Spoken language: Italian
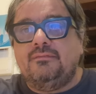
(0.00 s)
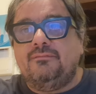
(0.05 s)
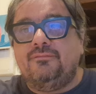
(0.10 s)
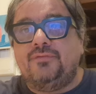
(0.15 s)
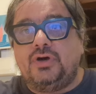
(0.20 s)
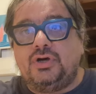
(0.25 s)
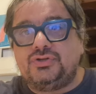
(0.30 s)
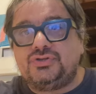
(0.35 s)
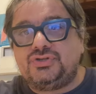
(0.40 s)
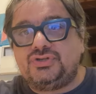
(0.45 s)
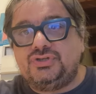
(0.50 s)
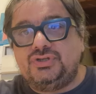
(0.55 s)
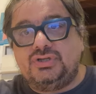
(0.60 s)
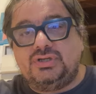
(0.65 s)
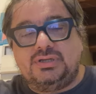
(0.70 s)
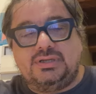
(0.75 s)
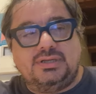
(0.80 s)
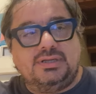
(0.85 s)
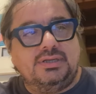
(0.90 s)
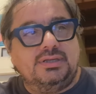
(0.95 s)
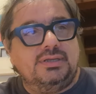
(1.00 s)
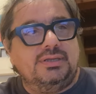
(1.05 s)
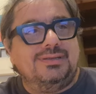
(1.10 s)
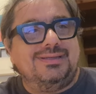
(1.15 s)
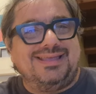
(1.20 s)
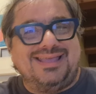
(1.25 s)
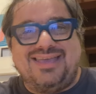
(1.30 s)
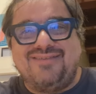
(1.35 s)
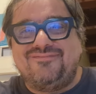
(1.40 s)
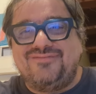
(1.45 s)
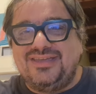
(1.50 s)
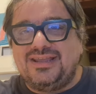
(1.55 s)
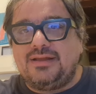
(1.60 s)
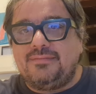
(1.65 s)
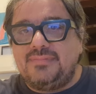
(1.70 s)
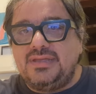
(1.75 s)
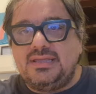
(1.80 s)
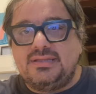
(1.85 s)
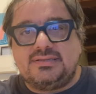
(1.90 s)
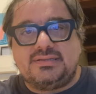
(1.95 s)
Voss è
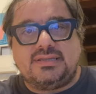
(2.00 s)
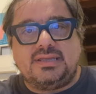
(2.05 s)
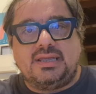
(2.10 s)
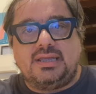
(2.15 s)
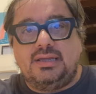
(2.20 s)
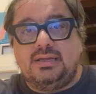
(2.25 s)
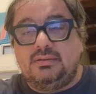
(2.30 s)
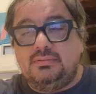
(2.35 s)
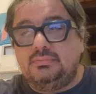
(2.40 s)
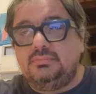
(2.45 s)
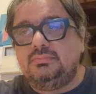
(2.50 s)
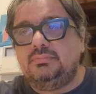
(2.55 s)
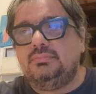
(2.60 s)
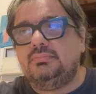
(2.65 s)
veramente